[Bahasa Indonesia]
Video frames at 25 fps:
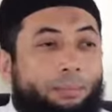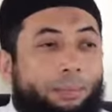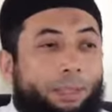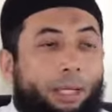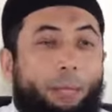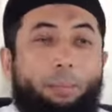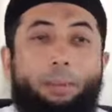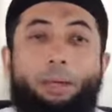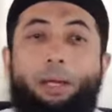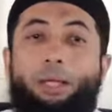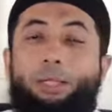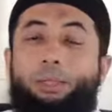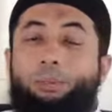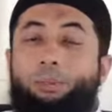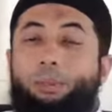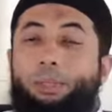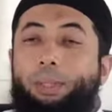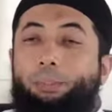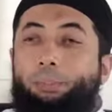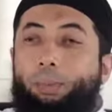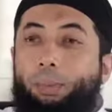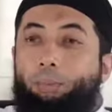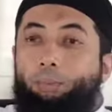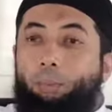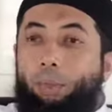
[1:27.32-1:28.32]
Kenapa nggak seperti
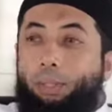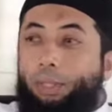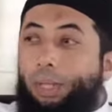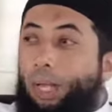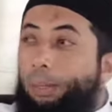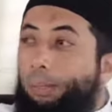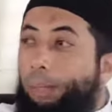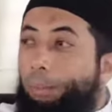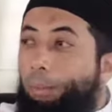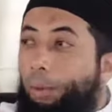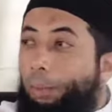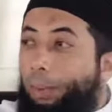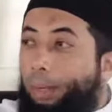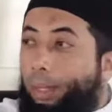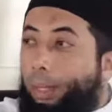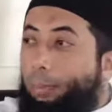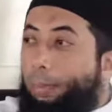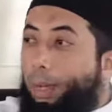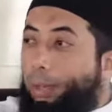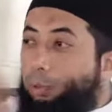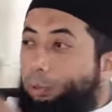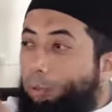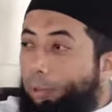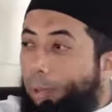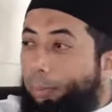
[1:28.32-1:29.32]
perempuan kami mau pakai
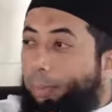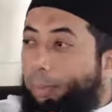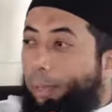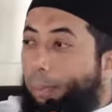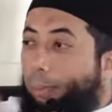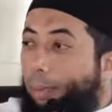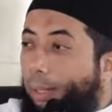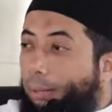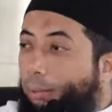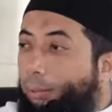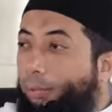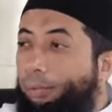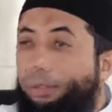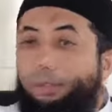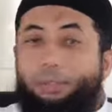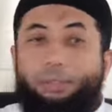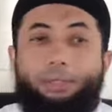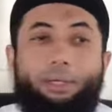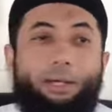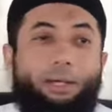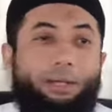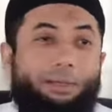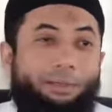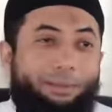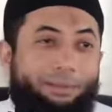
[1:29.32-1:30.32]
baju nggak pakai baju
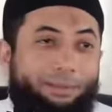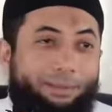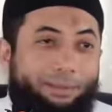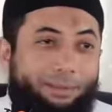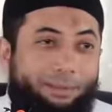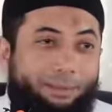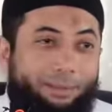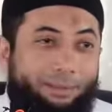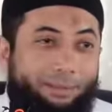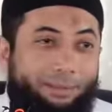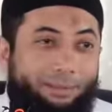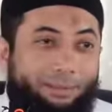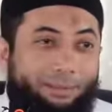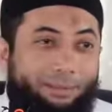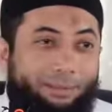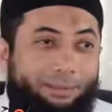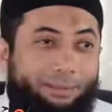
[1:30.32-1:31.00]
terserah. Gitu.